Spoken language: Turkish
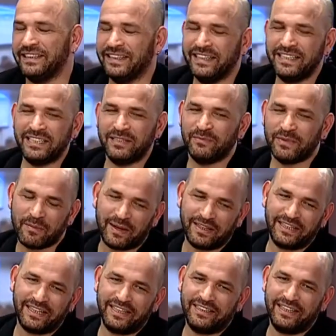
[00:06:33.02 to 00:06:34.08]
Şimdi ben
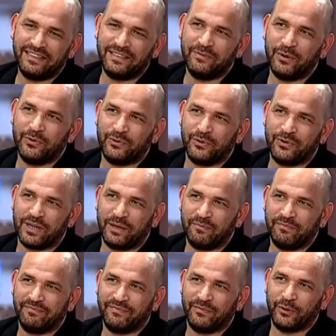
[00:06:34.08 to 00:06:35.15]
de reddettiğimi üzüleceğim.
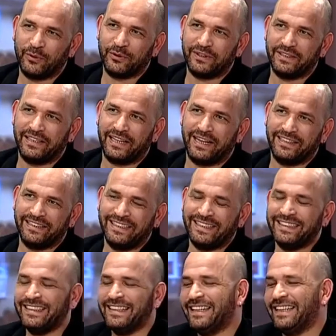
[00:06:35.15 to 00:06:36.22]
Büyük e, kesin öyle
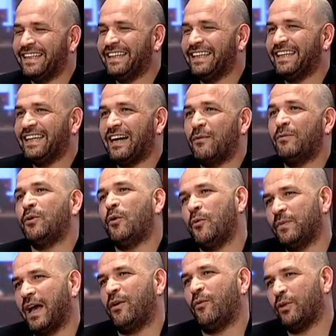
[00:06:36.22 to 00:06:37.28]
olacak. E, ama o,
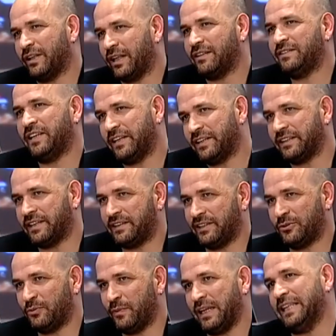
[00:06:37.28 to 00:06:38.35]
ya, o kadar senin kadar
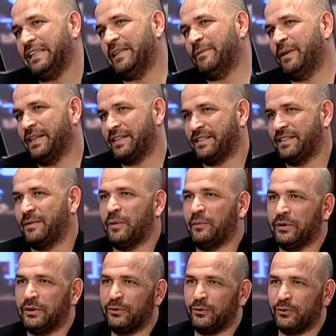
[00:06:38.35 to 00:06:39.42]
tecrübeli değilim en azından
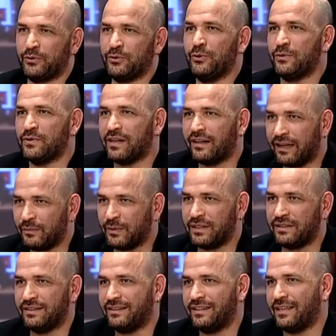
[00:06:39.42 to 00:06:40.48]
babalık konusunda. O yüzden net
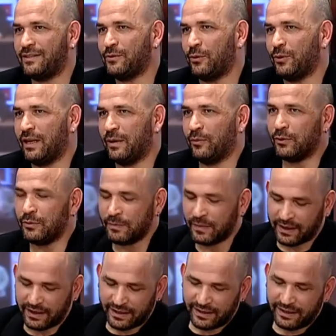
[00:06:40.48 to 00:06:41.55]
bir şey söyleyemiyorum. Ben de
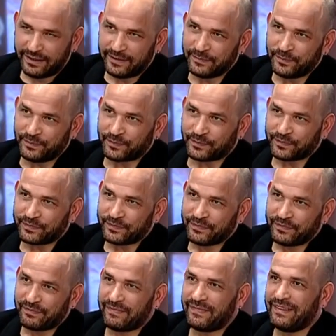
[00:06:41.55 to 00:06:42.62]
16 yaşını bilmiyorum ya sorun yok.